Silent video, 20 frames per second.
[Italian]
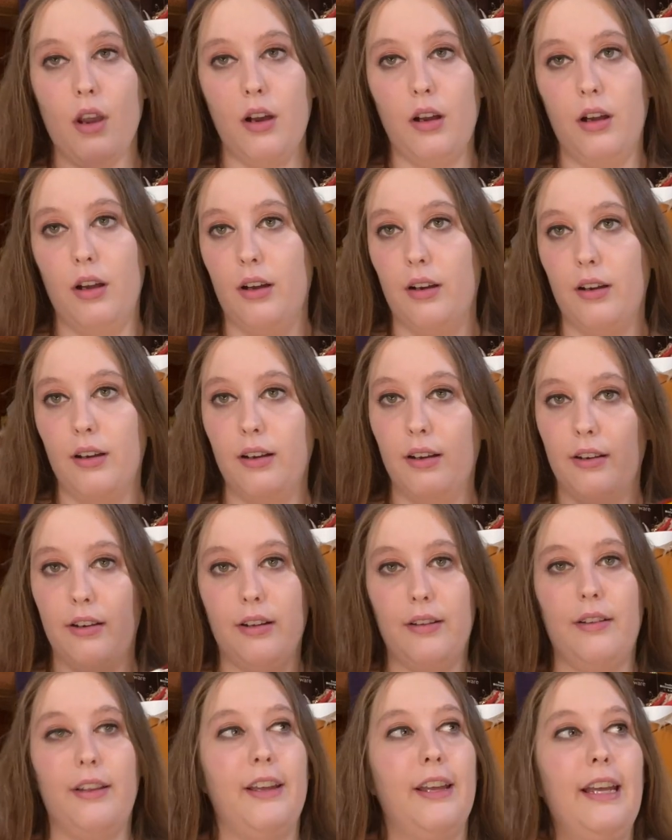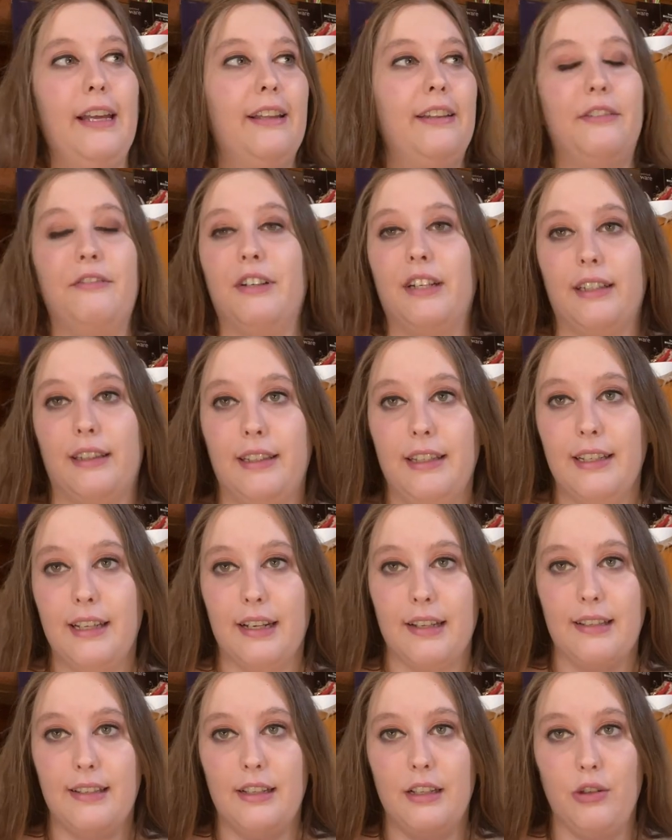eh, e
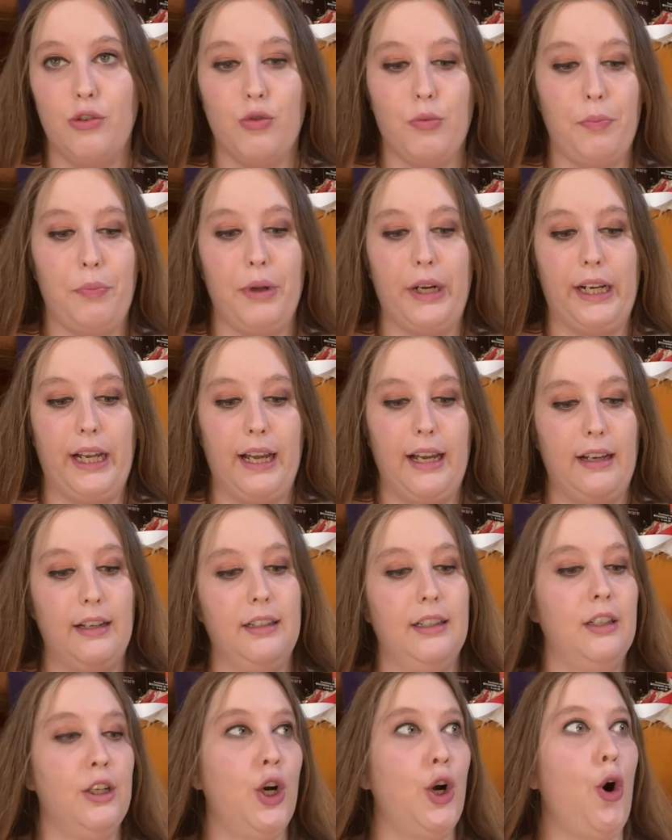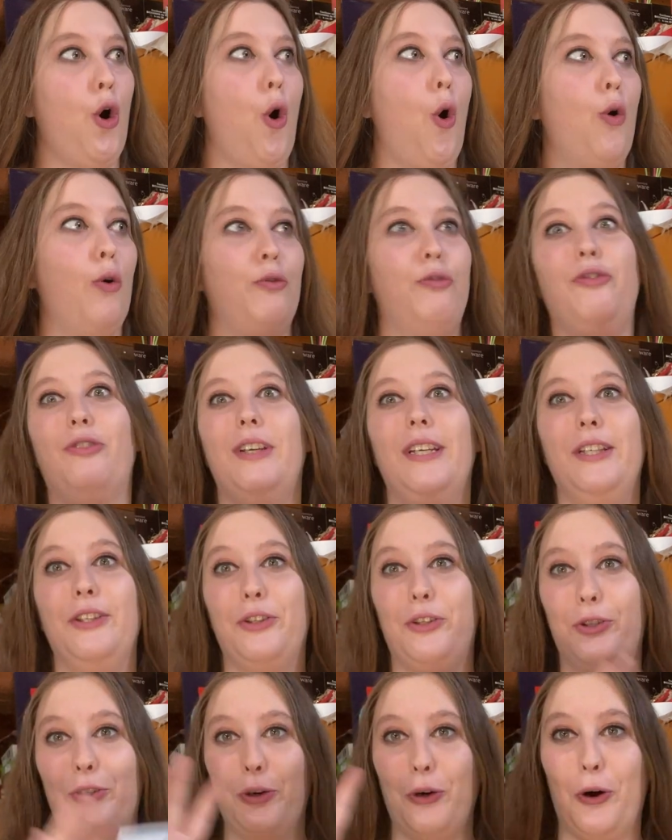divertirsi, non perché ho
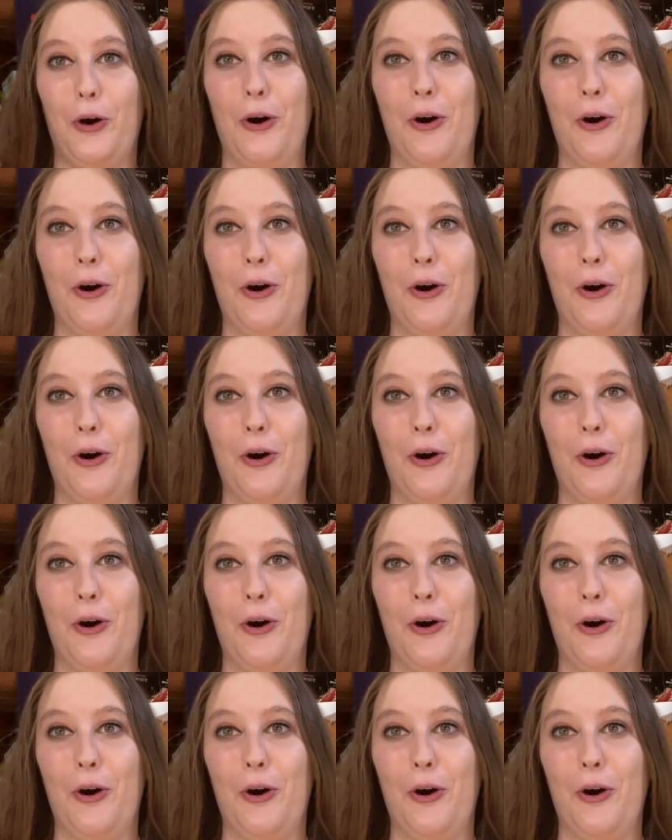vinto